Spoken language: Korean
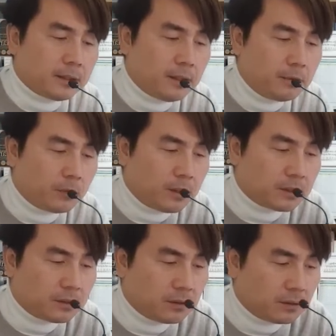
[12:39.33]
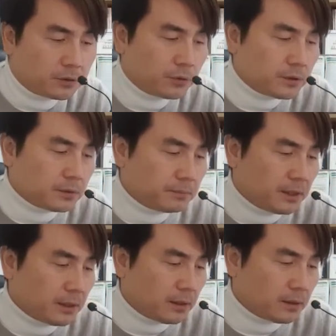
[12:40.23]
일본에서
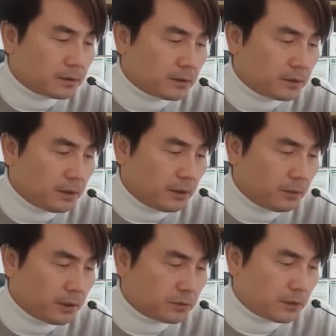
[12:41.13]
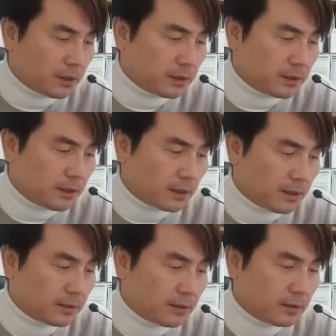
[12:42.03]
초저금리가 서서히 회수되기
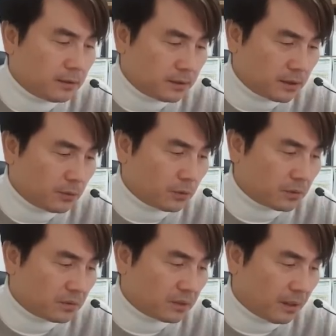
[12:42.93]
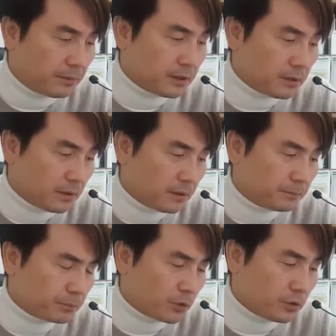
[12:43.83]
시작한다는 신호라면서
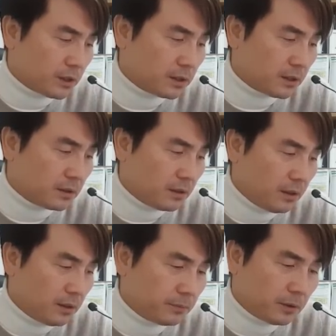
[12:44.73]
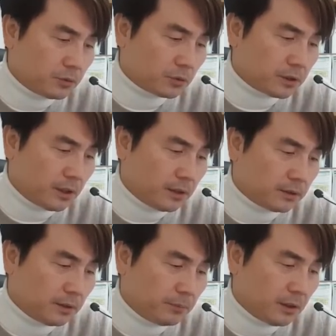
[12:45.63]
투자자들이 이번 조치의
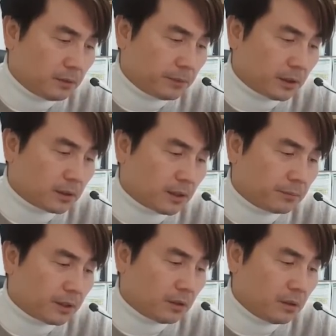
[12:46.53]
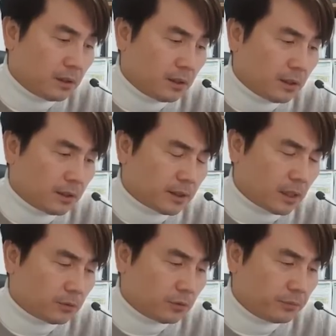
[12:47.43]
의미를 평가하며
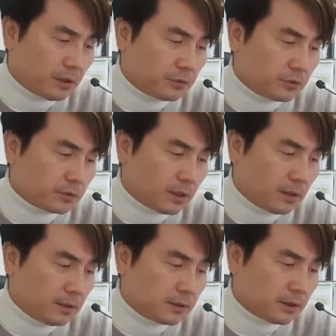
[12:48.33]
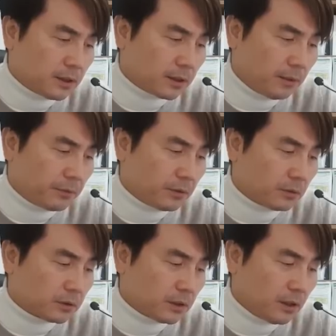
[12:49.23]
향후 몇 주간 시장의
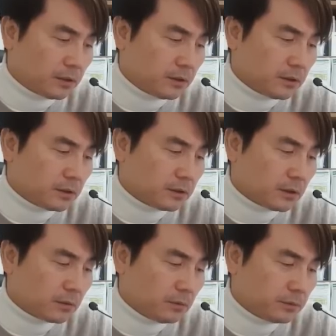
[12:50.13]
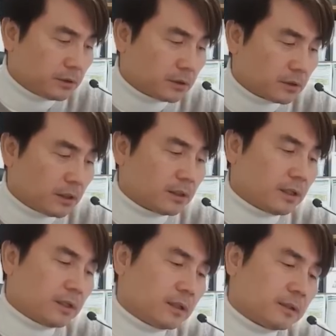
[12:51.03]
변동성이 커질 것이라고 분석을
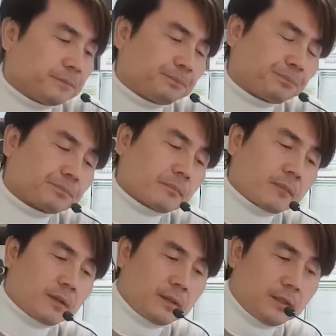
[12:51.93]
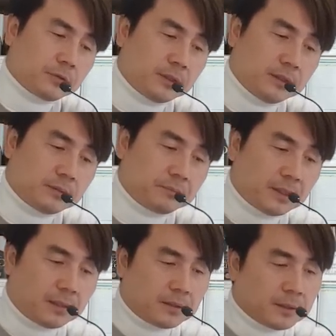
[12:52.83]
했다. 라고 되어 있습니다.